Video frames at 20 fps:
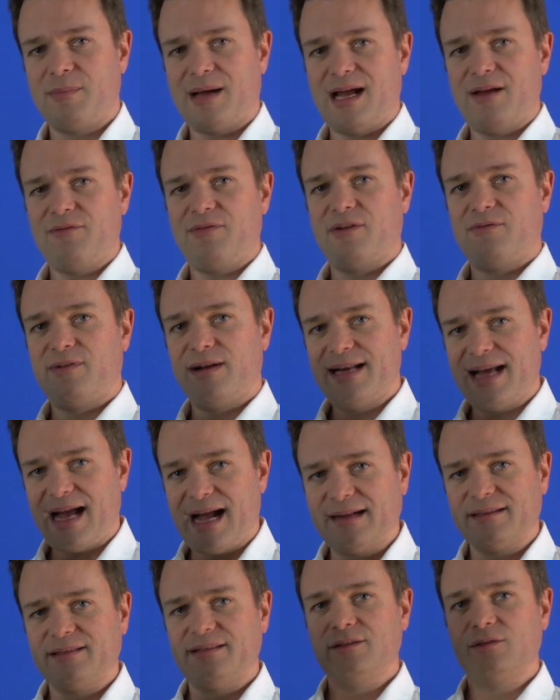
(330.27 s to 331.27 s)
einfach weil der
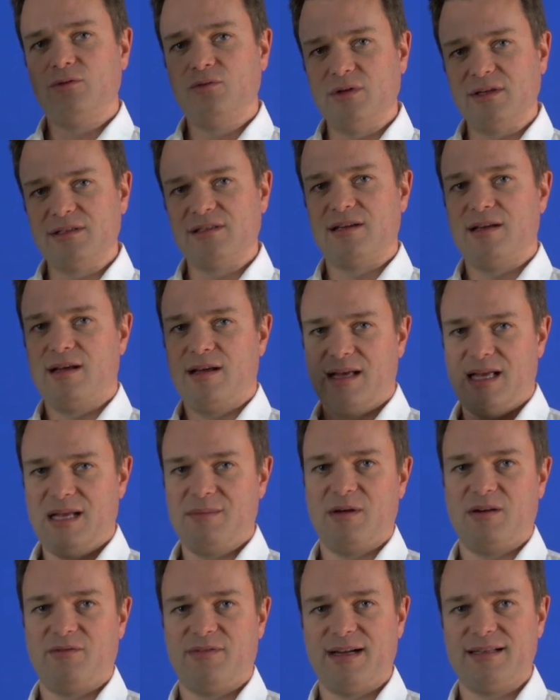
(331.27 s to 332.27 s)
Aktienkurs
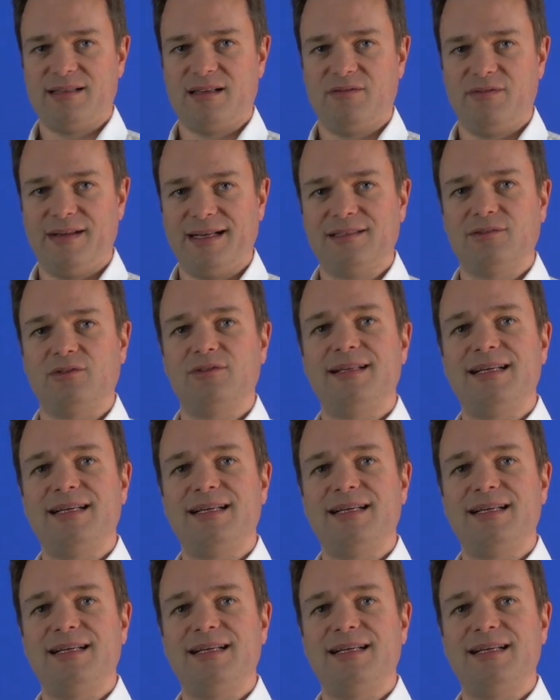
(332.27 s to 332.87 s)
immer weiter wächst und